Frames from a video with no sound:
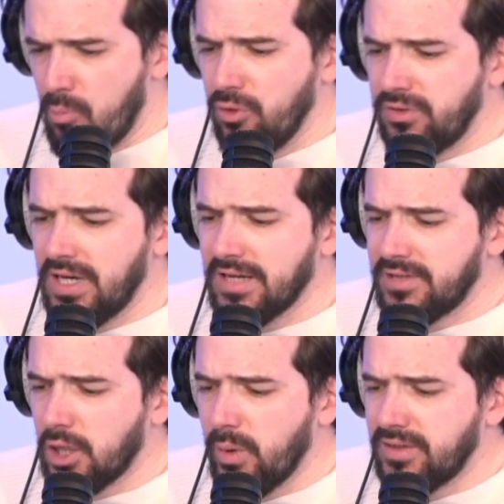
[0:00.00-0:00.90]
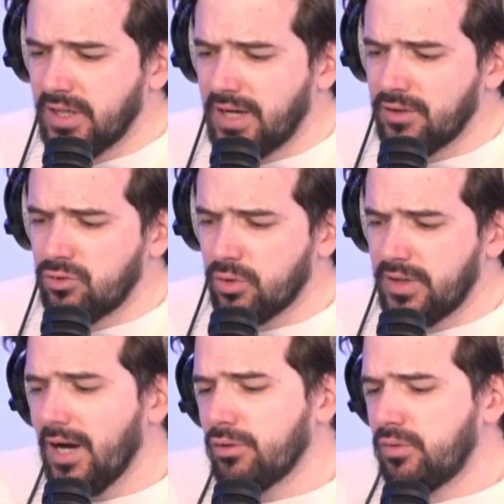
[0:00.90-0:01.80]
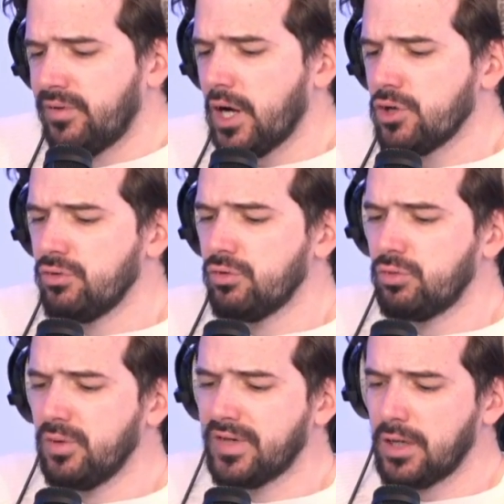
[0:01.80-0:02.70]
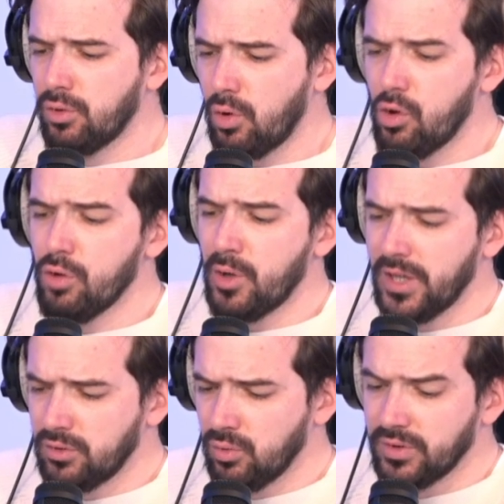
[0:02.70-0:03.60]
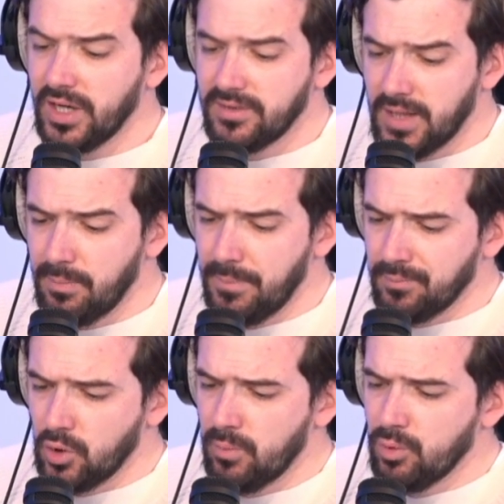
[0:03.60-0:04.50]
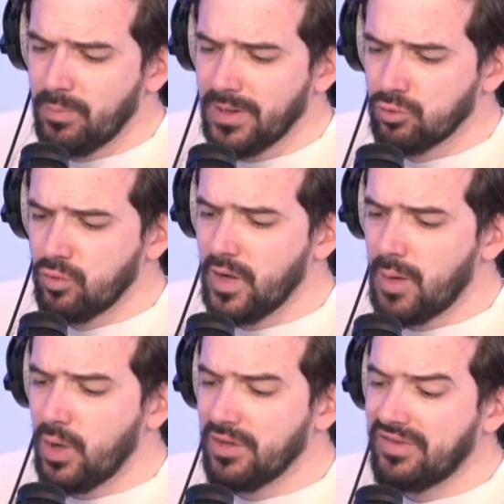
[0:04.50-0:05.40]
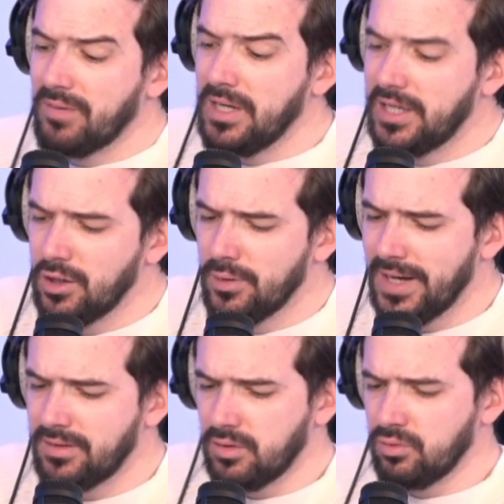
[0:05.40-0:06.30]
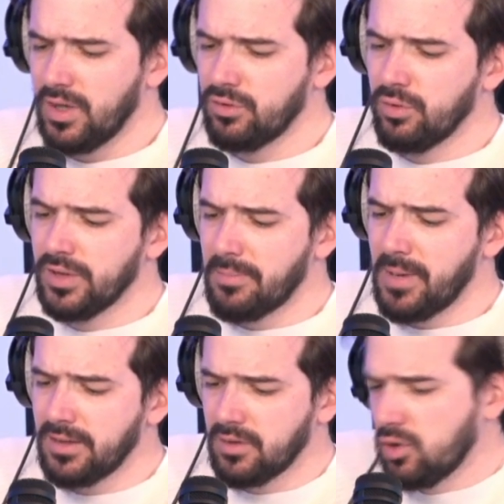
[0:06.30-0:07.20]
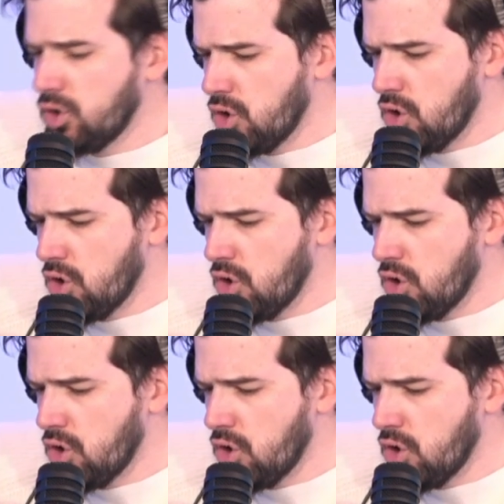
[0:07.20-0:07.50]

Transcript: en plus, si l'astéroïde s'écrase sur Terre, il suffira juste de suivre quelques recommandations très simples, comme ne pas se trouver à moins de 20 000 km de la zone d'impact